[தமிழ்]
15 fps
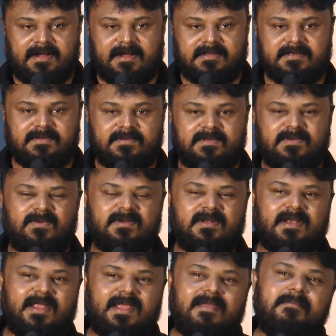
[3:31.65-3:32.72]
அதுக்கு வந்து ஒரு
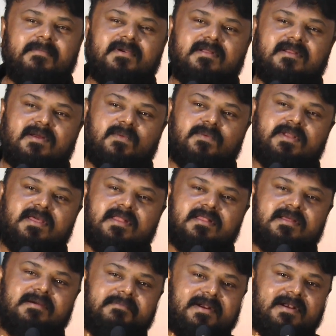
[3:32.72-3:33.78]
நேம்டு ரவுடி
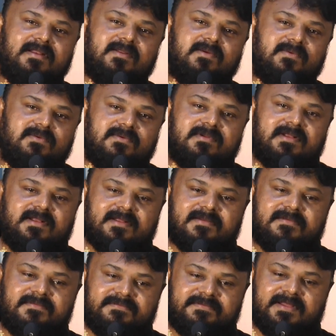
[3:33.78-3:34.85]
இருந்தால் பெட்டராக இருக்கும்னு எனக்கு